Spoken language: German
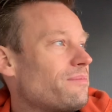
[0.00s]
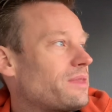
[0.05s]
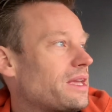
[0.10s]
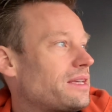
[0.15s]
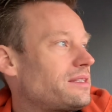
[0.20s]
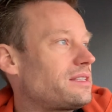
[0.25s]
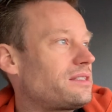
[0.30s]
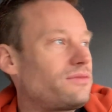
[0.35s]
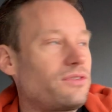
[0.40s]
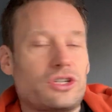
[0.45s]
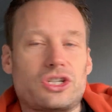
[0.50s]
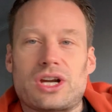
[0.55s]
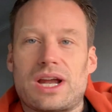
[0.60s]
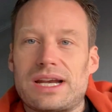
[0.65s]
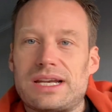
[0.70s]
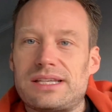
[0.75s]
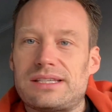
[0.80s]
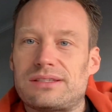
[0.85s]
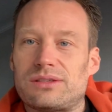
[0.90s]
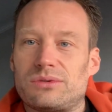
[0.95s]
Da ist es
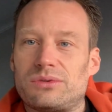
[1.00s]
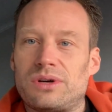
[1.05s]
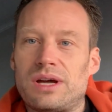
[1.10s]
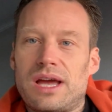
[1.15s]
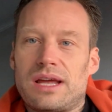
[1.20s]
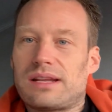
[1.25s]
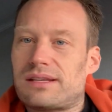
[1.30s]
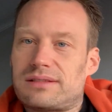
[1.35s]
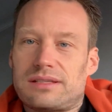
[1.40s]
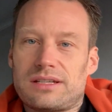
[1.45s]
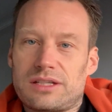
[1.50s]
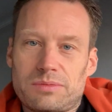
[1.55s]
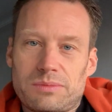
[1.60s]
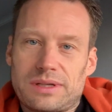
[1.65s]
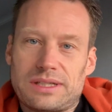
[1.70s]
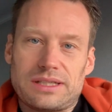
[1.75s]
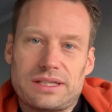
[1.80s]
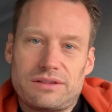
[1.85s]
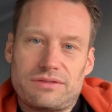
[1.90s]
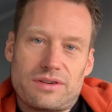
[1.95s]
wahrscheinlich so, dass die nicht
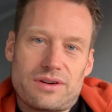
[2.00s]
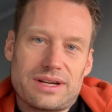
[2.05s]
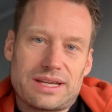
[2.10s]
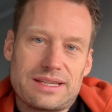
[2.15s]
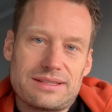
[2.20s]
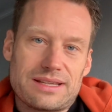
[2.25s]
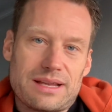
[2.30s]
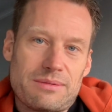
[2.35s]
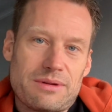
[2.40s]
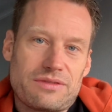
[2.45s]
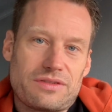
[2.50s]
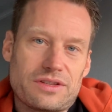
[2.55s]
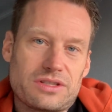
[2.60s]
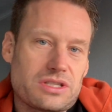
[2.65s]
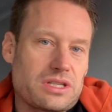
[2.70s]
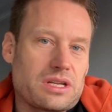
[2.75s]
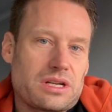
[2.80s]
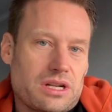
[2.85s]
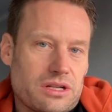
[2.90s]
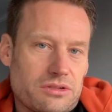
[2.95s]
mal die DVAG selber
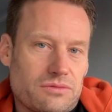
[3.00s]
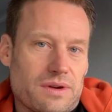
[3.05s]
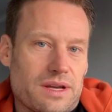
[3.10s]
versichert hat.